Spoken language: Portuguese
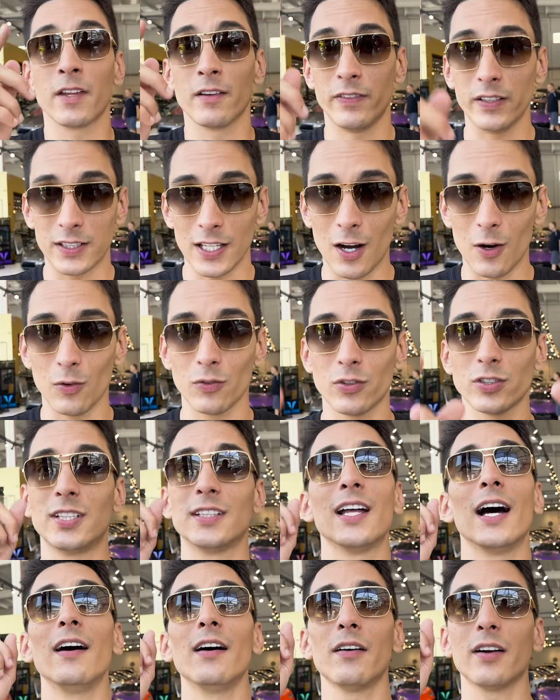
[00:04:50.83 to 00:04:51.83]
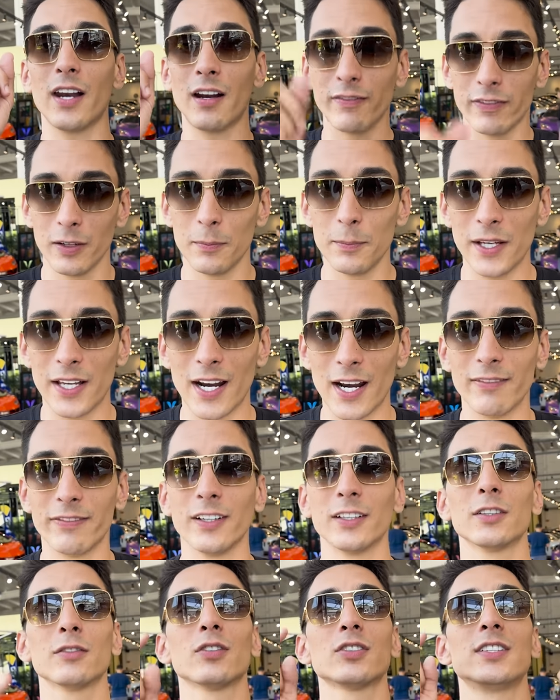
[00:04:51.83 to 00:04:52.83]
Vitão, você está gravando, me
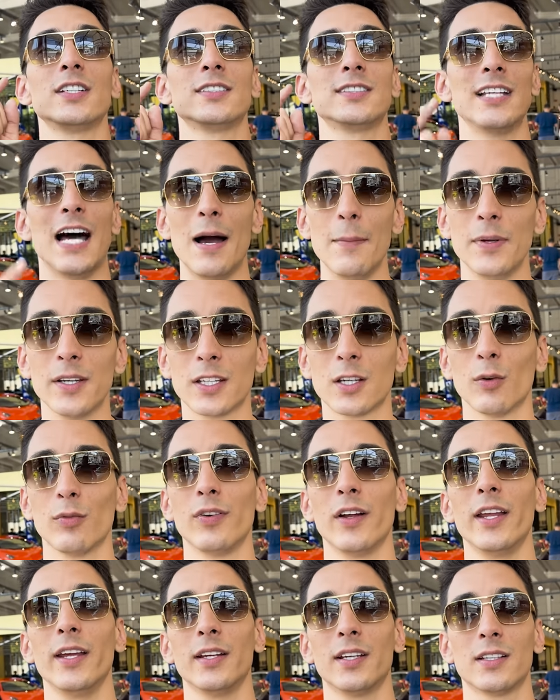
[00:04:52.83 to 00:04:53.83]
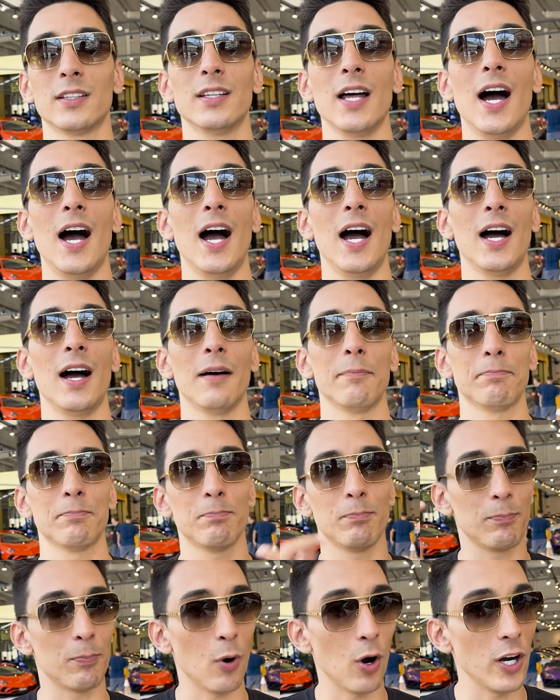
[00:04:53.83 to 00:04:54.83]
gravando, você sabe que eu falei da
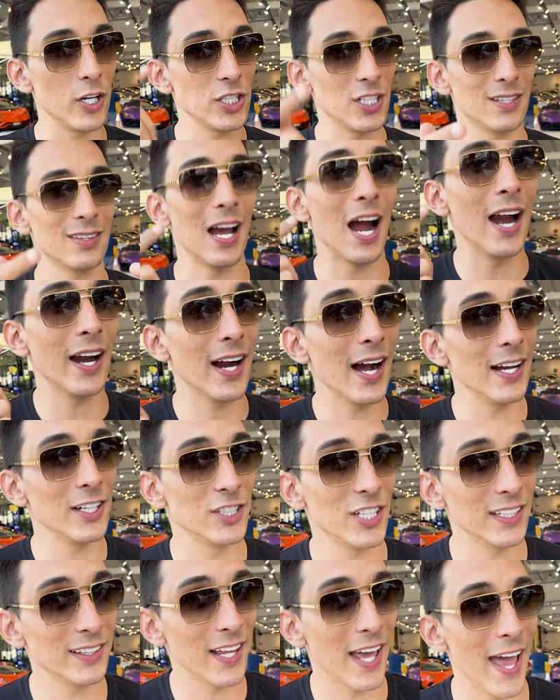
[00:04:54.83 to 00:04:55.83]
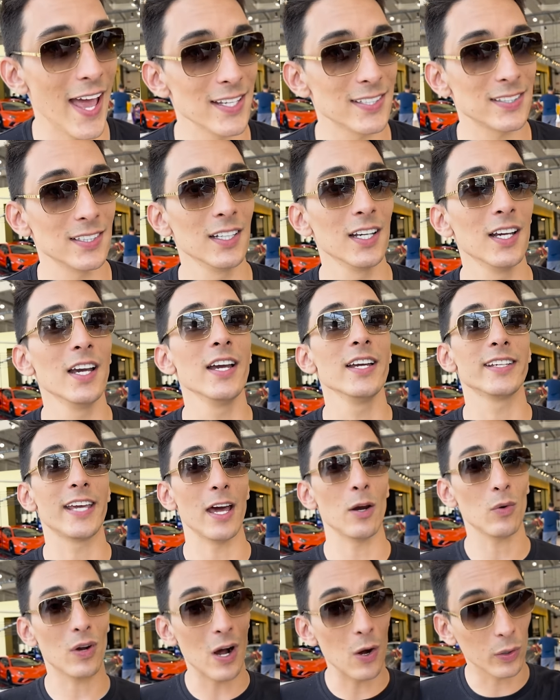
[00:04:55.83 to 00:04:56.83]
Porsche Targa GTS que
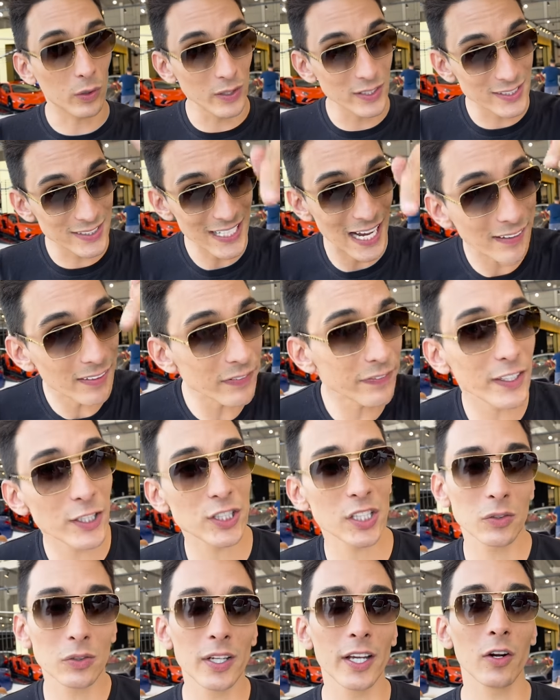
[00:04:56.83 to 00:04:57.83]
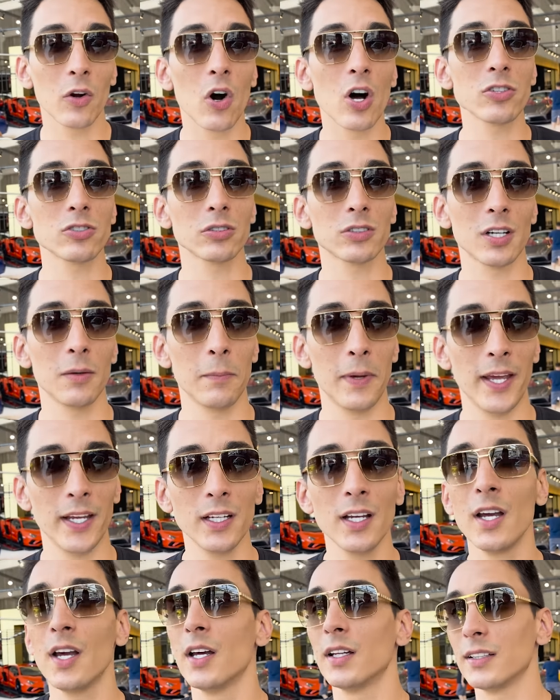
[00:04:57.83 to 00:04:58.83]
era um carro que eu estava fechando o negócio
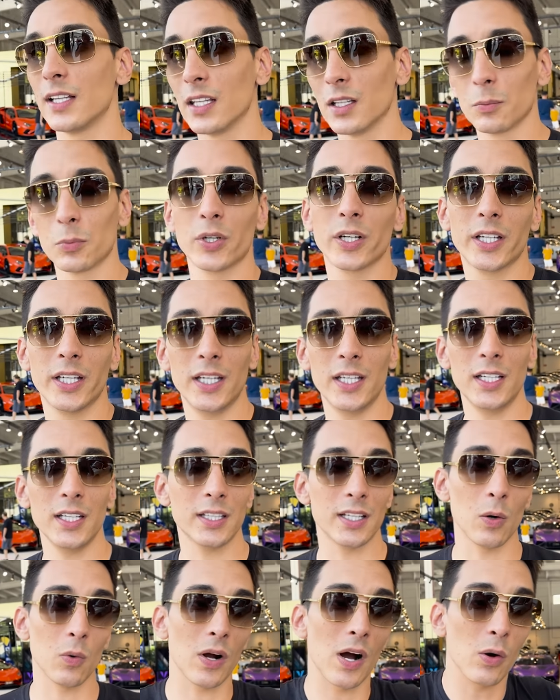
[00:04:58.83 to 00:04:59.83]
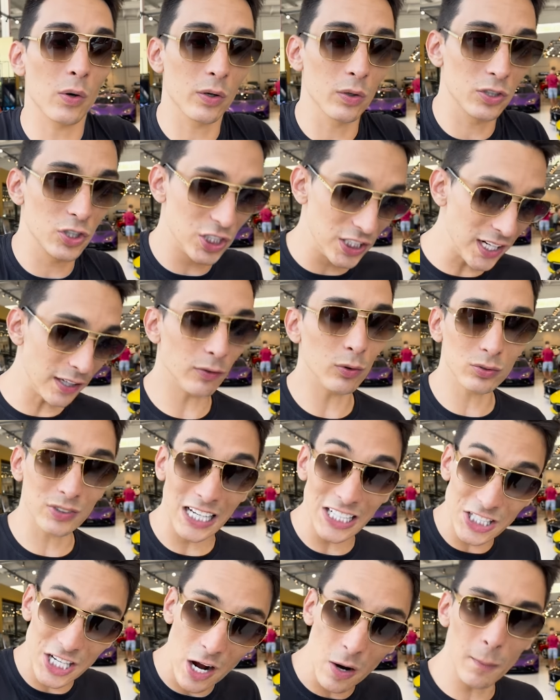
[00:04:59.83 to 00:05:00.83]
também na Lamborghini, que é um carro que eu tinha
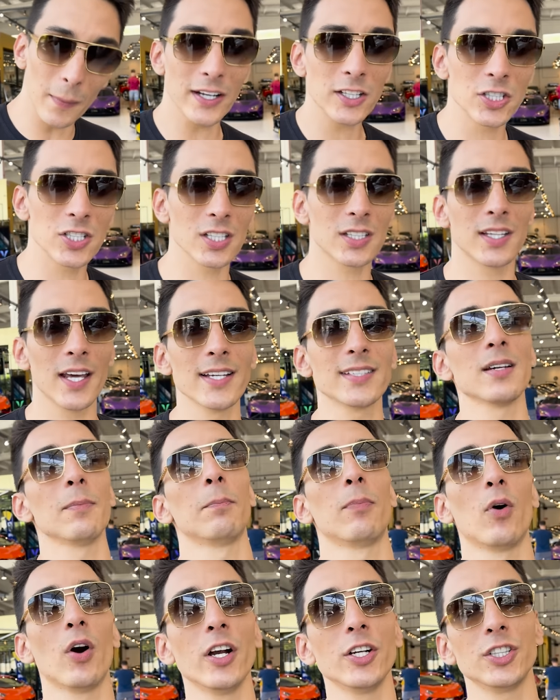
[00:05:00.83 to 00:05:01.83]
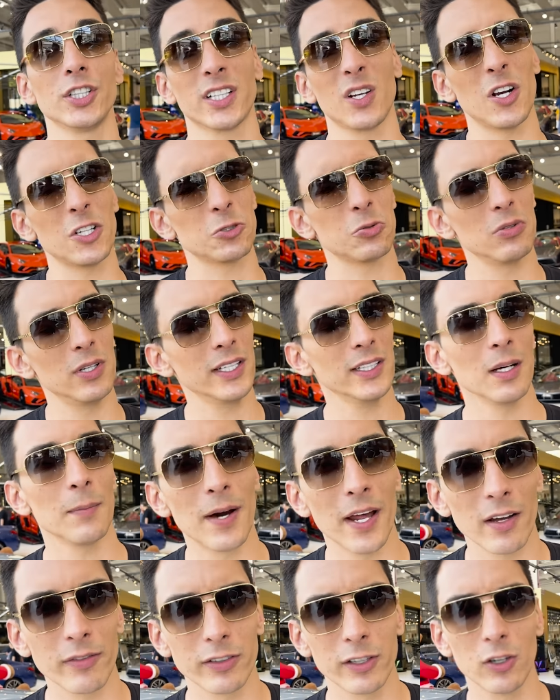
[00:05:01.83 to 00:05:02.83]
vontade realmente de ter essa Porsche, que eu acho linda,
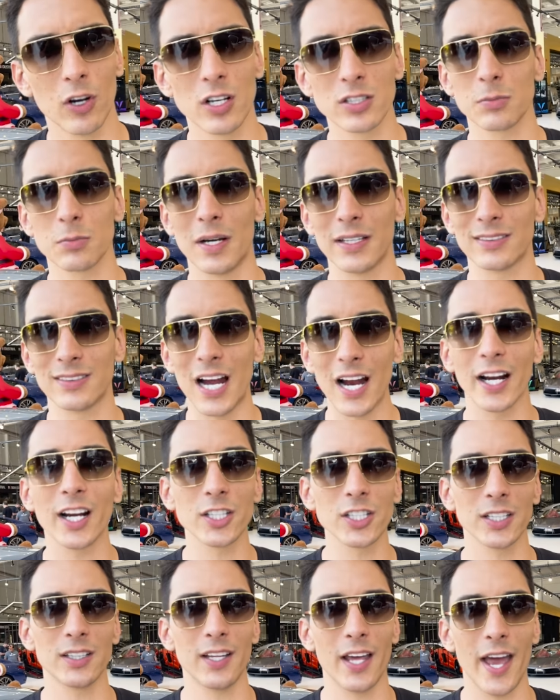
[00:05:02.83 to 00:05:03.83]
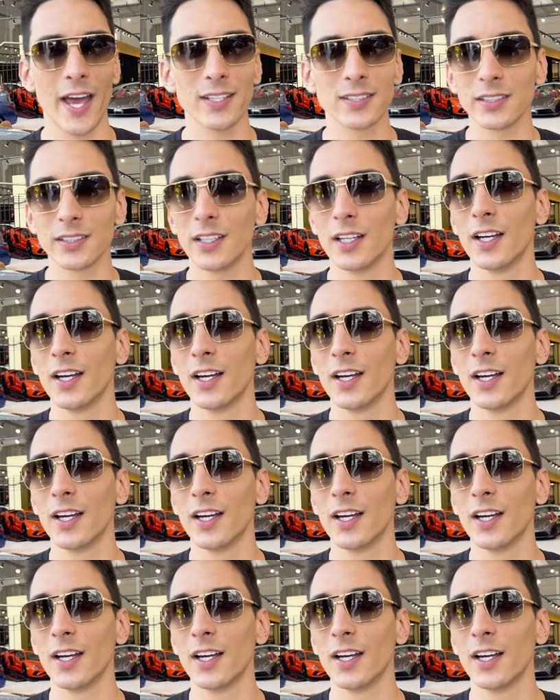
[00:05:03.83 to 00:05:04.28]
maravilhosa, uma Targa GTS.